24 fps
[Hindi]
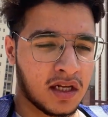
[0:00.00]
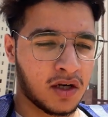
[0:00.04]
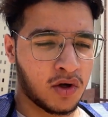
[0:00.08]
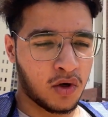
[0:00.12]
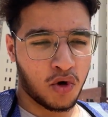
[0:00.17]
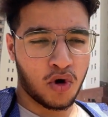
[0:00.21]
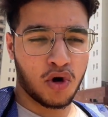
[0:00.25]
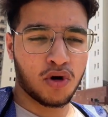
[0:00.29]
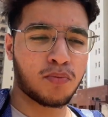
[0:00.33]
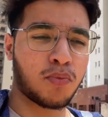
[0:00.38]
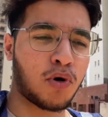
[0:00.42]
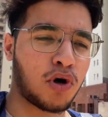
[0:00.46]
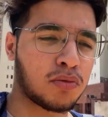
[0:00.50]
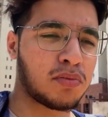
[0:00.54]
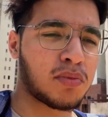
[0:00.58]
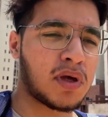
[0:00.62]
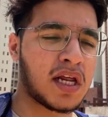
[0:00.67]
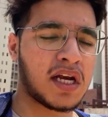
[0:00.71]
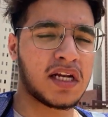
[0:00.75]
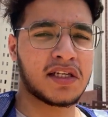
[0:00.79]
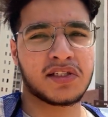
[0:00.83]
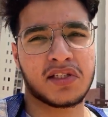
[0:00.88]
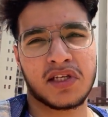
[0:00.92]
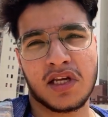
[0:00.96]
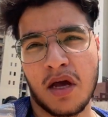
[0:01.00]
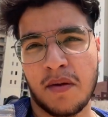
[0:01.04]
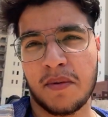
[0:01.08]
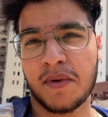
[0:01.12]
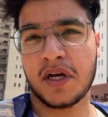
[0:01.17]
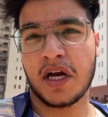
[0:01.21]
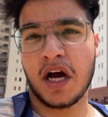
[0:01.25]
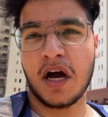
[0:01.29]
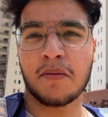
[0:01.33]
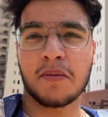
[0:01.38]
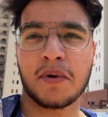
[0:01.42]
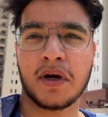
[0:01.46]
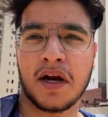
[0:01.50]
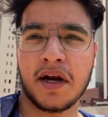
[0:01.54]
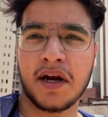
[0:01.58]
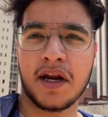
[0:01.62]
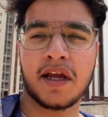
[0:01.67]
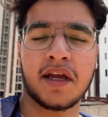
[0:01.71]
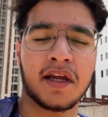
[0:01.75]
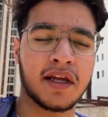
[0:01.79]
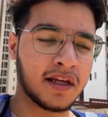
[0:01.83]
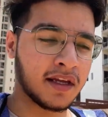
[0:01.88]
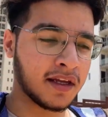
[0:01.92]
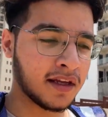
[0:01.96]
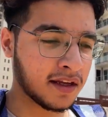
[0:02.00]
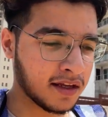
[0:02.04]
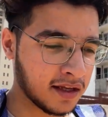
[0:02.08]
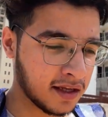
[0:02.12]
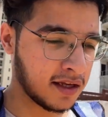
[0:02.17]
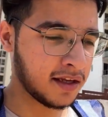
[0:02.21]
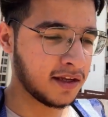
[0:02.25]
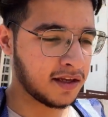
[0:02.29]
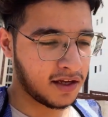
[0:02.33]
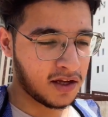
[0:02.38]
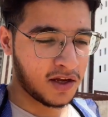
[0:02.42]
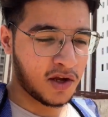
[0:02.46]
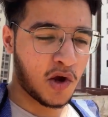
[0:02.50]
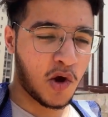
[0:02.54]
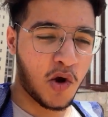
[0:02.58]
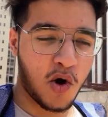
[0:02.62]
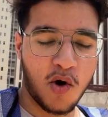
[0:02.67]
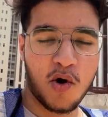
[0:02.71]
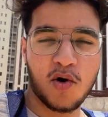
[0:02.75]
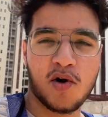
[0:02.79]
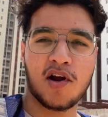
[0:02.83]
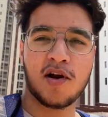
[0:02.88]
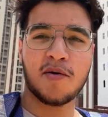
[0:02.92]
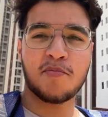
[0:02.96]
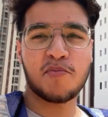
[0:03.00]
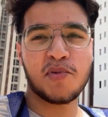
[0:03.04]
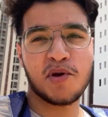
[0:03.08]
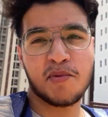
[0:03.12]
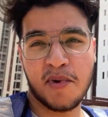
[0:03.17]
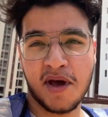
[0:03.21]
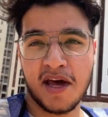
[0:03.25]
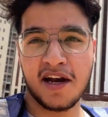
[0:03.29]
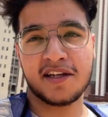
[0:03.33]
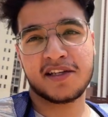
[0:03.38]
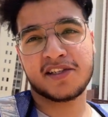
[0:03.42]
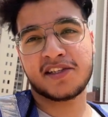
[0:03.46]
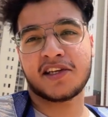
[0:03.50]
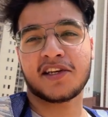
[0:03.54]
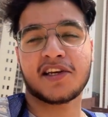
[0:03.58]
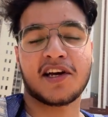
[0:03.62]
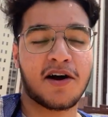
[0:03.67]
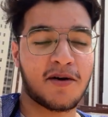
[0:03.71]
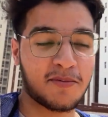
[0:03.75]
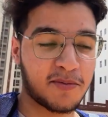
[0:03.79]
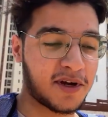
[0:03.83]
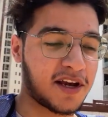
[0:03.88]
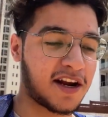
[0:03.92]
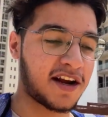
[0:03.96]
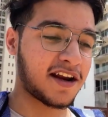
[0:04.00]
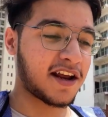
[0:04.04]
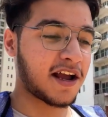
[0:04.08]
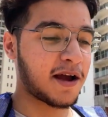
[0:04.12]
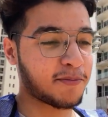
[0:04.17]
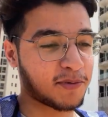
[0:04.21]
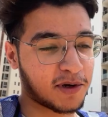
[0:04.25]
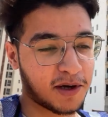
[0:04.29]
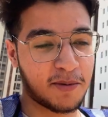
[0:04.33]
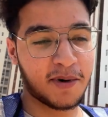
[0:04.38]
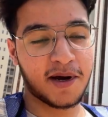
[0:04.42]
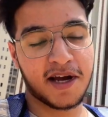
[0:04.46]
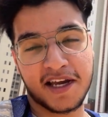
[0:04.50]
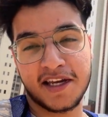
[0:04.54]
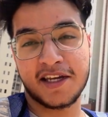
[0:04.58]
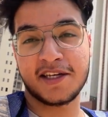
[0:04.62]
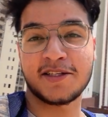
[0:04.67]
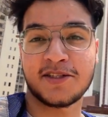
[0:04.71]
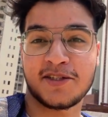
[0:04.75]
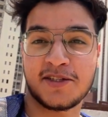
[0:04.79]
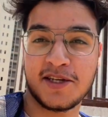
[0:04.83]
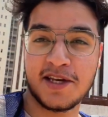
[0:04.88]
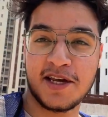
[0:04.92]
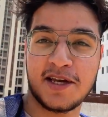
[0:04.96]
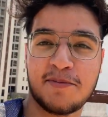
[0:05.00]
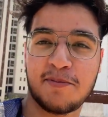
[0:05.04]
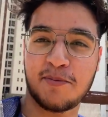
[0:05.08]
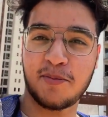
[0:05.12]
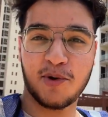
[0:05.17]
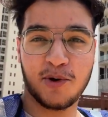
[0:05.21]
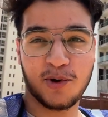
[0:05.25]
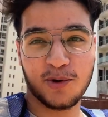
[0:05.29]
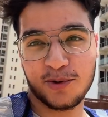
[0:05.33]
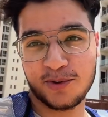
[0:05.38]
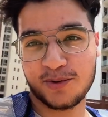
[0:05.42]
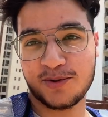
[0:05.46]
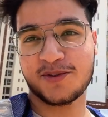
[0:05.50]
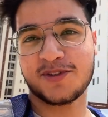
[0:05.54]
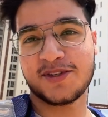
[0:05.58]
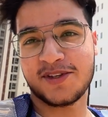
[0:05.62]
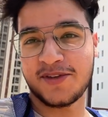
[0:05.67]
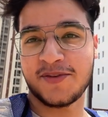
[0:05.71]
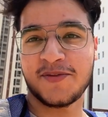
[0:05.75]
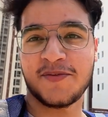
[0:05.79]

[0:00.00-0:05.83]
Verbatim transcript: लोग बहुत मेहनत से यहाँ पे काम कर रहे हैं और हम भी मेहनत से काम कर रहे हैं आपका भाई इंसियन ब्रोज़